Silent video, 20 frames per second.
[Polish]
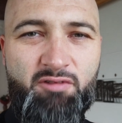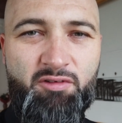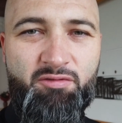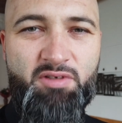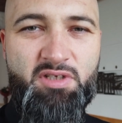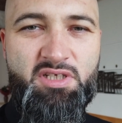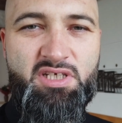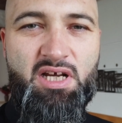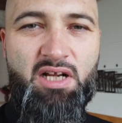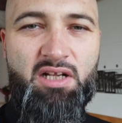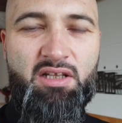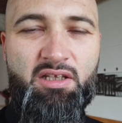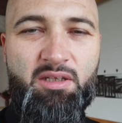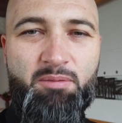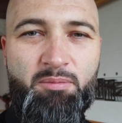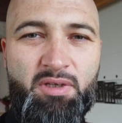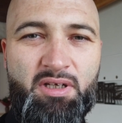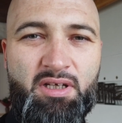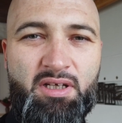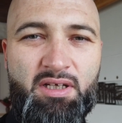w
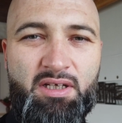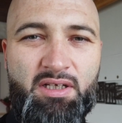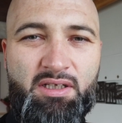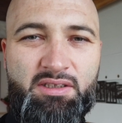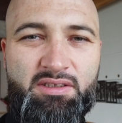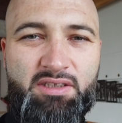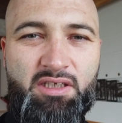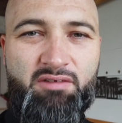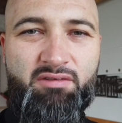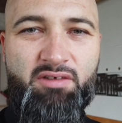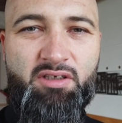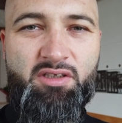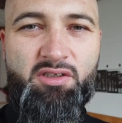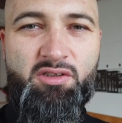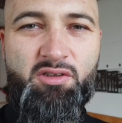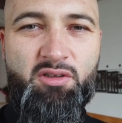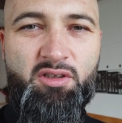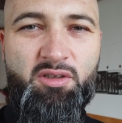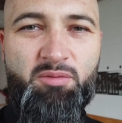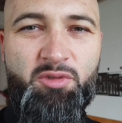oficjalnym,
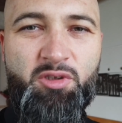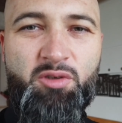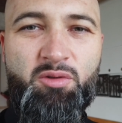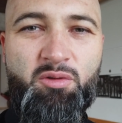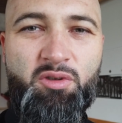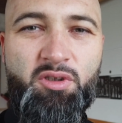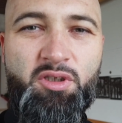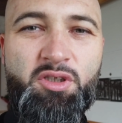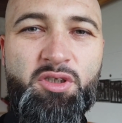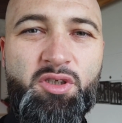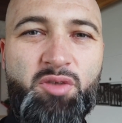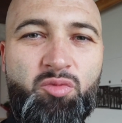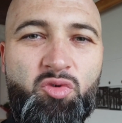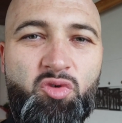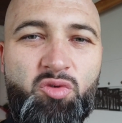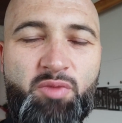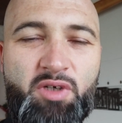zatwierdzonym, liturgicznym